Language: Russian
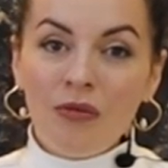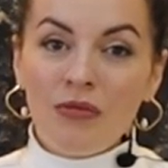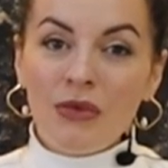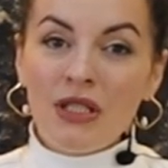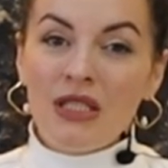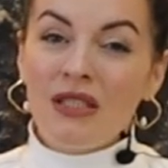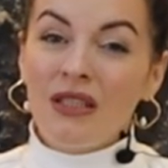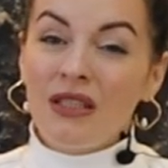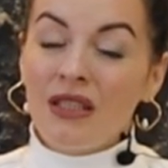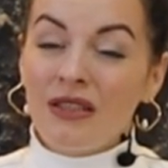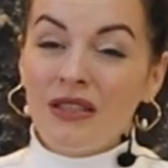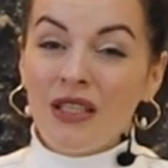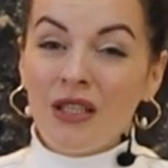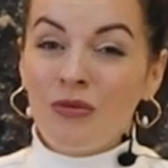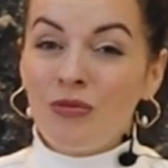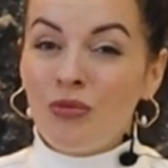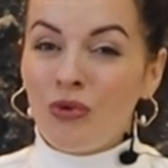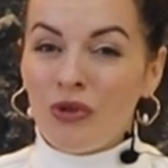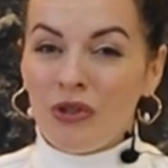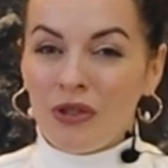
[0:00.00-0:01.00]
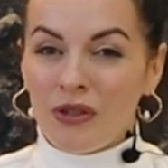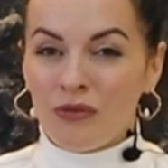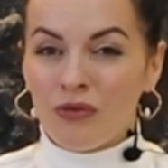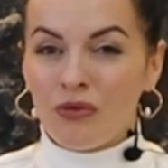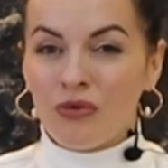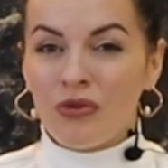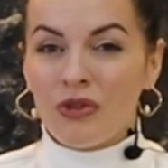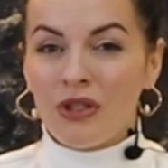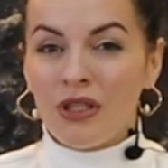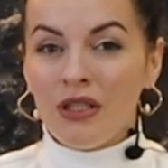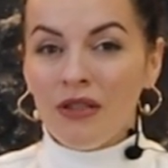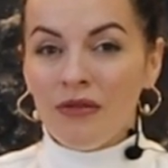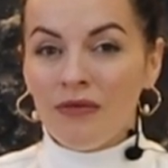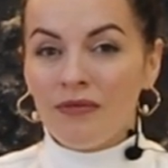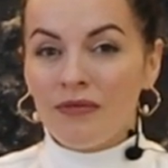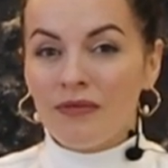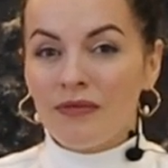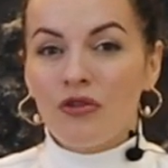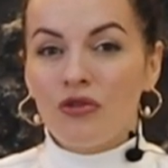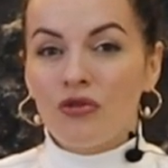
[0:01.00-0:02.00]
Мне стало так больно внутри,
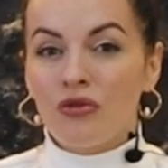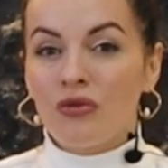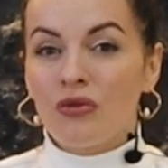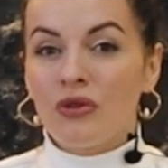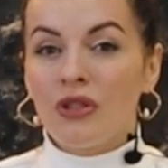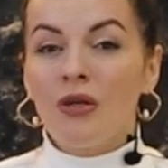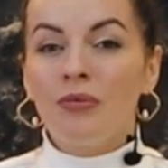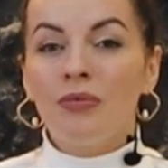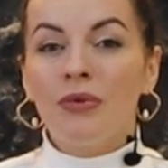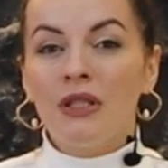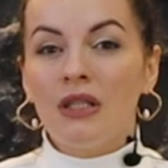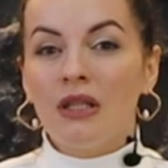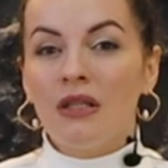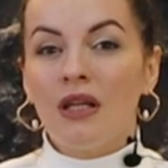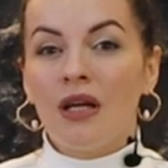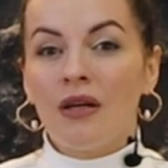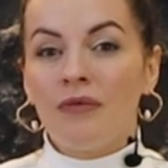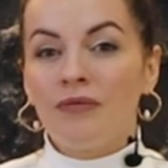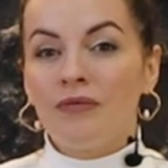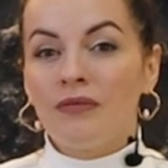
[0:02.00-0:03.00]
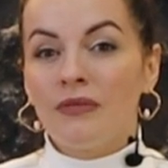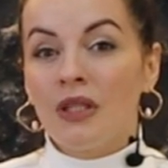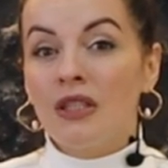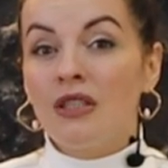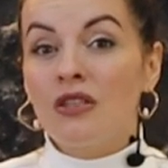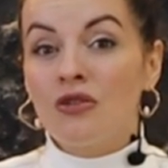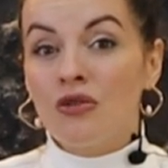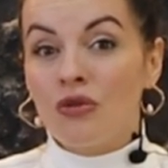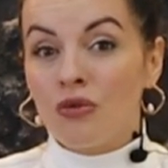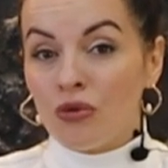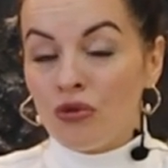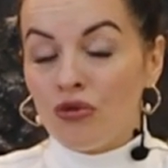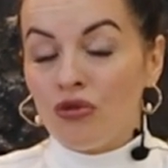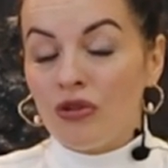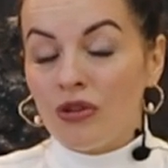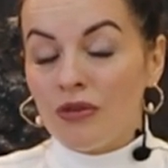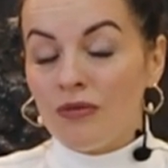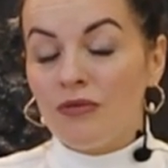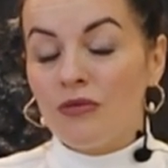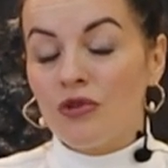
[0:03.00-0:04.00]
что я поняла, надо
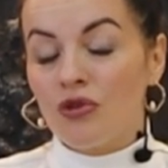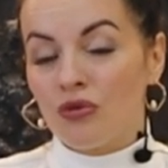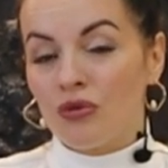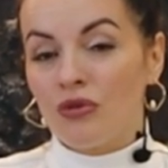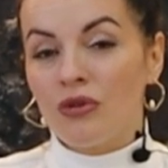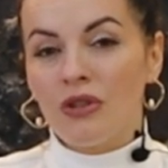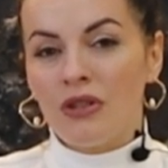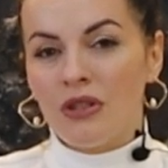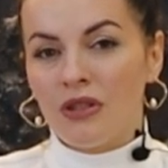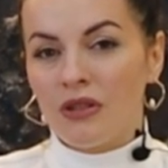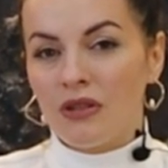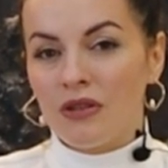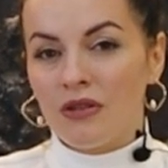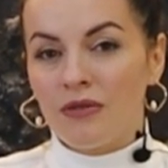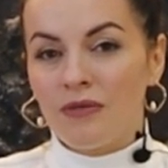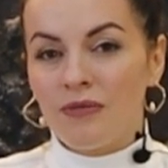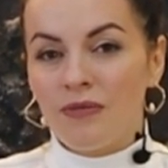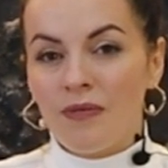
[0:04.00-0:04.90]
срочно что-то делать.